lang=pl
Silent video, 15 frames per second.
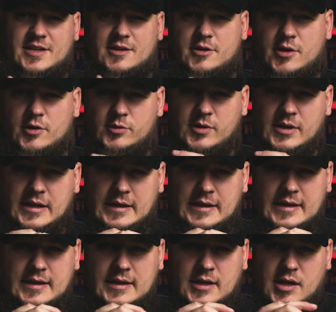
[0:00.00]
tego rejonu
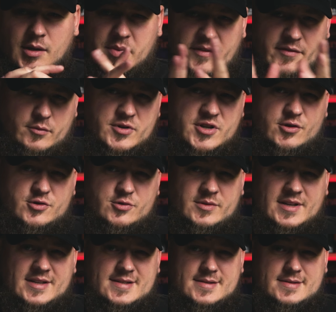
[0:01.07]
pojawiły się już u
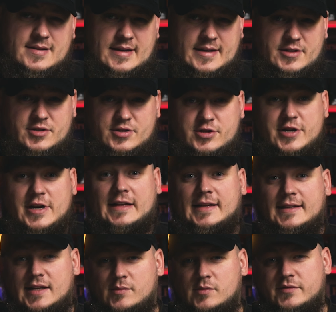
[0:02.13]
nas jakieś 3
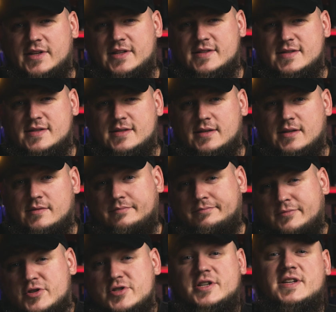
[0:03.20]
lata temu, więc y,
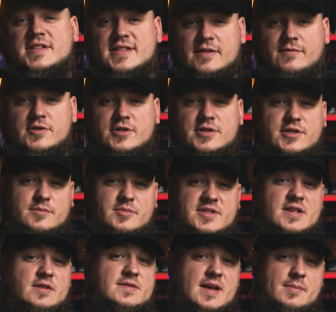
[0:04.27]
może czas najwyższy, żeby się
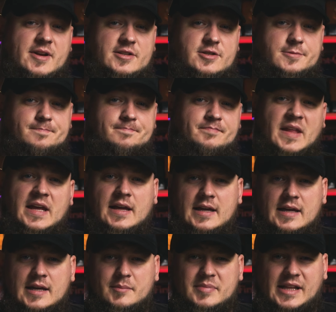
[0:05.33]
za to zabrać.
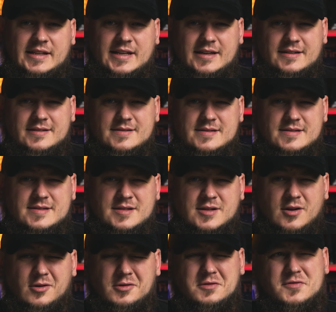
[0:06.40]
Pytanie,
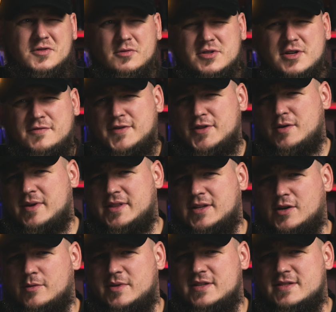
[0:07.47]
skąd wziął się fenomen
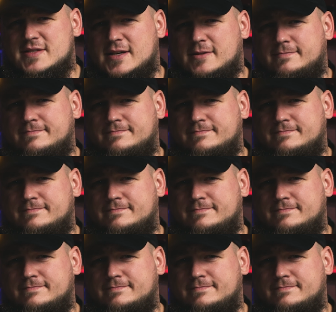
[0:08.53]
tego miejsca?